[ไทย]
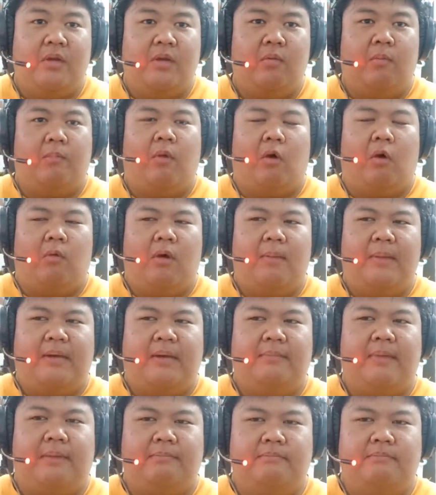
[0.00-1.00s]
ลที่ผมมองว่ามั
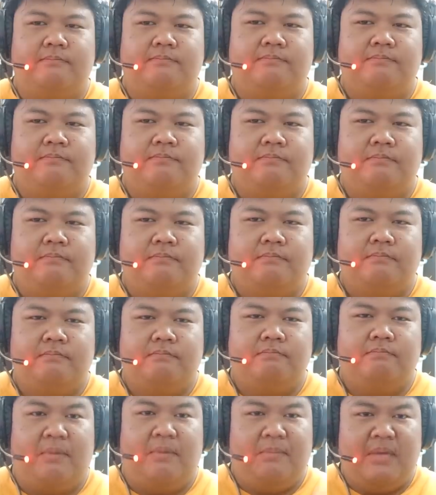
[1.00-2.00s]
นแบบ
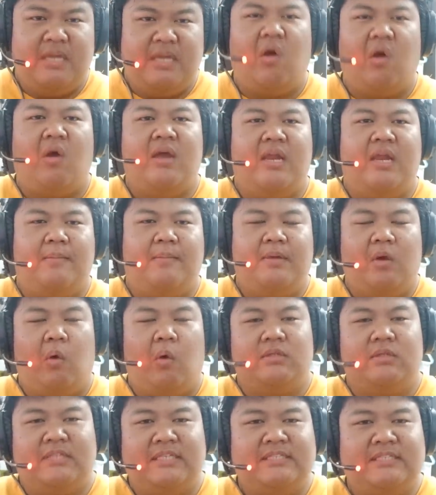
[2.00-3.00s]
มันไม่ง่อยแล้วมันโห
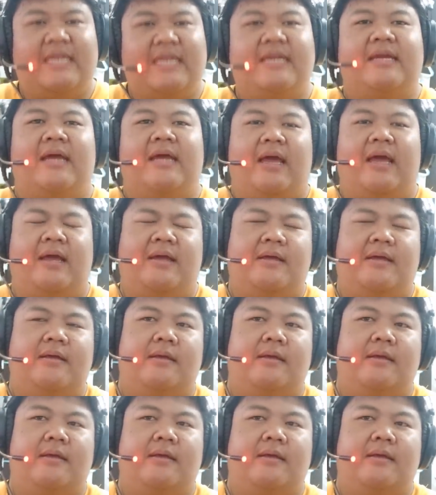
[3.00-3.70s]
ดจริงๆอ่ะ